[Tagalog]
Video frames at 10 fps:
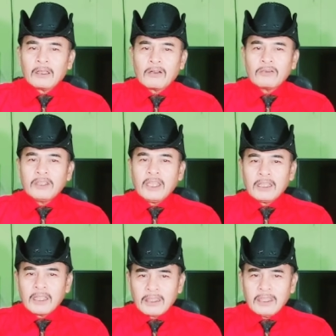kung
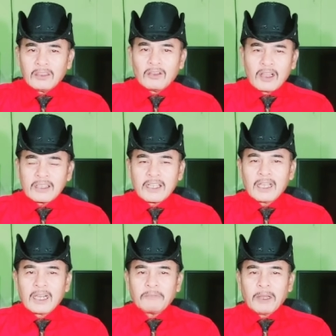di, nandito lang sa
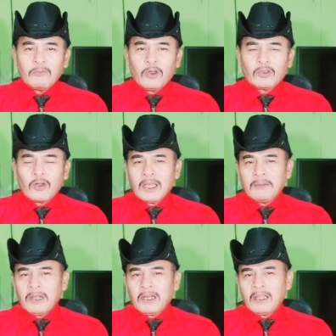harapan mo itong
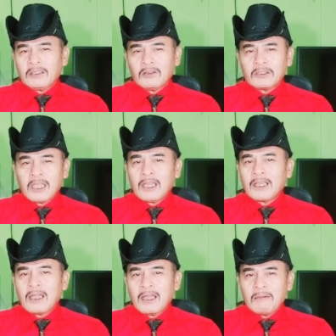animal na ito
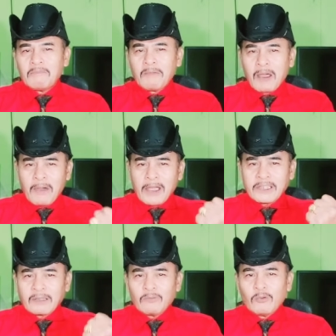talagang uh,
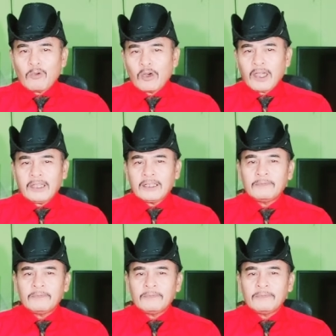mababasag mong mukha eh